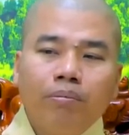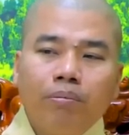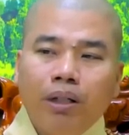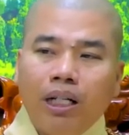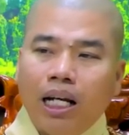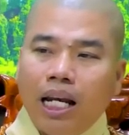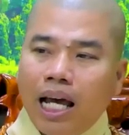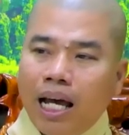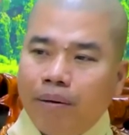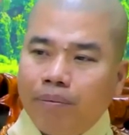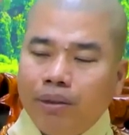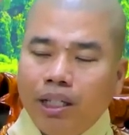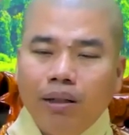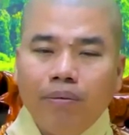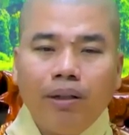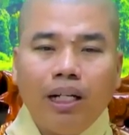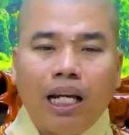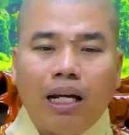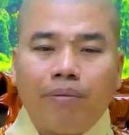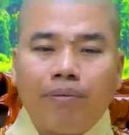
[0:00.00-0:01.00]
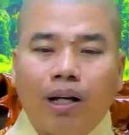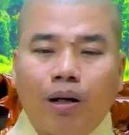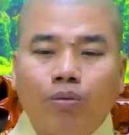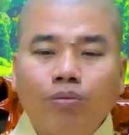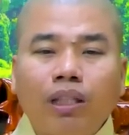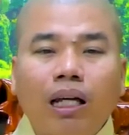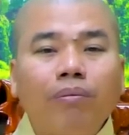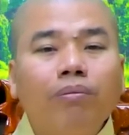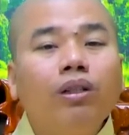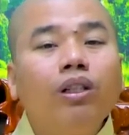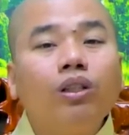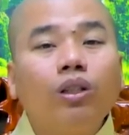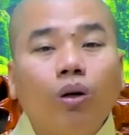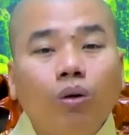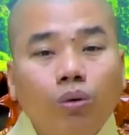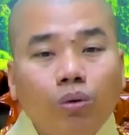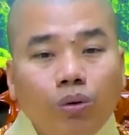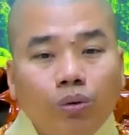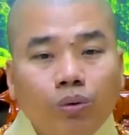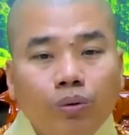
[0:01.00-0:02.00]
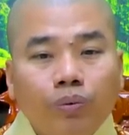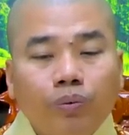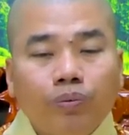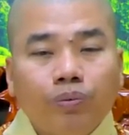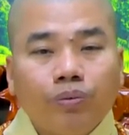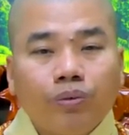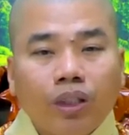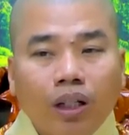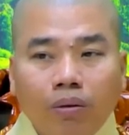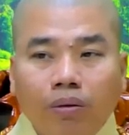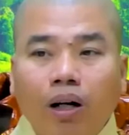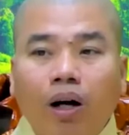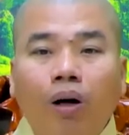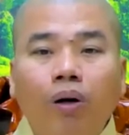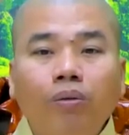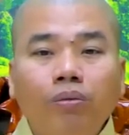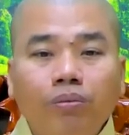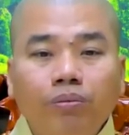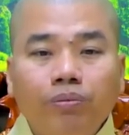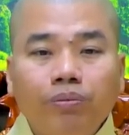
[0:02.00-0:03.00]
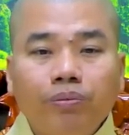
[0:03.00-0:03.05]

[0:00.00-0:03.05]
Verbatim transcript: mình làm gì mình làm động tâm người tu không ổn